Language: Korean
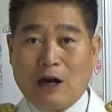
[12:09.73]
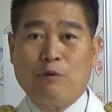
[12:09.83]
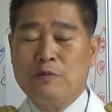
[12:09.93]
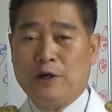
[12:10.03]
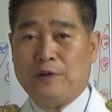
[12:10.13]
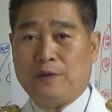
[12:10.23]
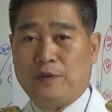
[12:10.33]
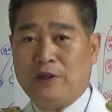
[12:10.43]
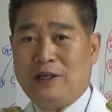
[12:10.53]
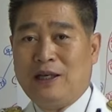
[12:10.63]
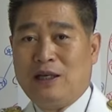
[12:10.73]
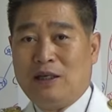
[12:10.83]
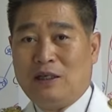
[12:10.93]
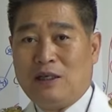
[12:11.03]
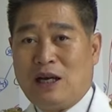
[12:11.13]
가보면
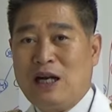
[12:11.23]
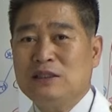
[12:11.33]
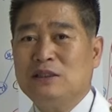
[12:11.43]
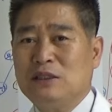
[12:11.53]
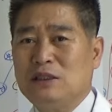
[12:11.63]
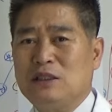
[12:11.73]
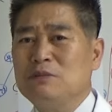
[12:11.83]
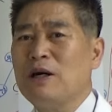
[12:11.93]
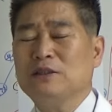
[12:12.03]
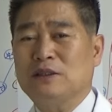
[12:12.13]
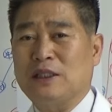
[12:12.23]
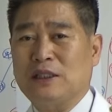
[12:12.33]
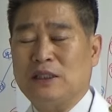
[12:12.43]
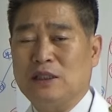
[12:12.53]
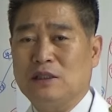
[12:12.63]
하늘이 임한
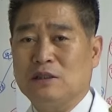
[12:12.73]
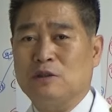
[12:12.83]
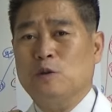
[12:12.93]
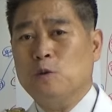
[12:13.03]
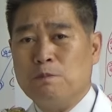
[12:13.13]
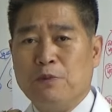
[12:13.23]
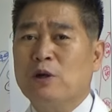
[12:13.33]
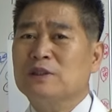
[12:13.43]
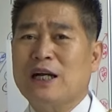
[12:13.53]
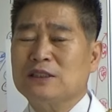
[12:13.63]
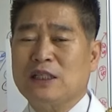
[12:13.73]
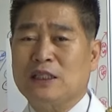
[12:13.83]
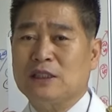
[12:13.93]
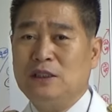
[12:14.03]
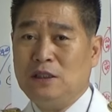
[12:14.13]
자리 그리고 명당
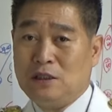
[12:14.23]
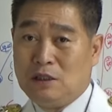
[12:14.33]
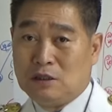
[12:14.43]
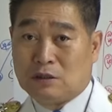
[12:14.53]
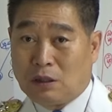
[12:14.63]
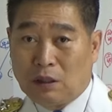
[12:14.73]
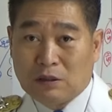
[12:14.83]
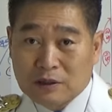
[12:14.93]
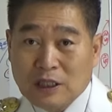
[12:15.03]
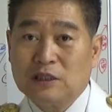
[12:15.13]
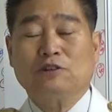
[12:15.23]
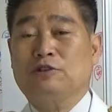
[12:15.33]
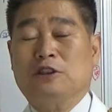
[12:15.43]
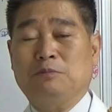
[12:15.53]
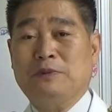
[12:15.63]
자리를 더 찾을 수
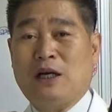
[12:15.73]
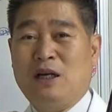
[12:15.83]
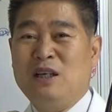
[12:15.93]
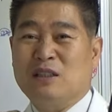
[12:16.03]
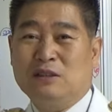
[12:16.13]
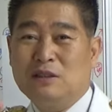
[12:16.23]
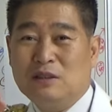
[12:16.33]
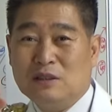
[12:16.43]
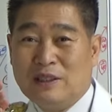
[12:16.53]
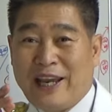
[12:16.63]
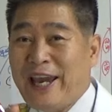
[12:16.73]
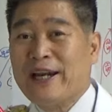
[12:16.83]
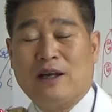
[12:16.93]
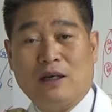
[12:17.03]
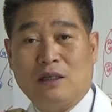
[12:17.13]
있습니다. 그
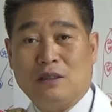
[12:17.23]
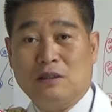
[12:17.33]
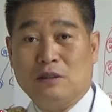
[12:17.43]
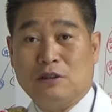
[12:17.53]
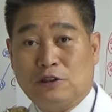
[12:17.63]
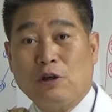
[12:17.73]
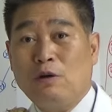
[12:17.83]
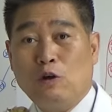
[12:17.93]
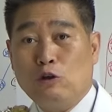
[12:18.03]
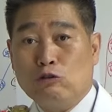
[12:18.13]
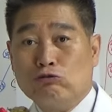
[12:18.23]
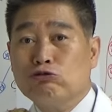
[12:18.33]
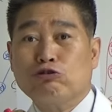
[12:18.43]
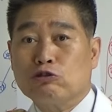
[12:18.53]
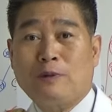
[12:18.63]
핵, 그쵸?
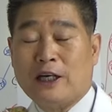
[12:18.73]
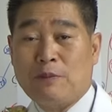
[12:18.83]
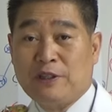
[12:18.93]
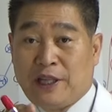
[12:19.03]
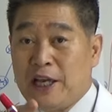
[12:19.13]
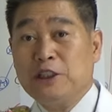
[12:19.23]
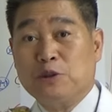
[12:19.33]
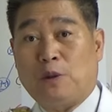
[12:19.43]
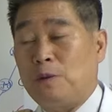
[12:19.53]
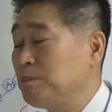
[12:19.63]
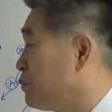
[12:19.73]
우주로 말하면 핵이죠.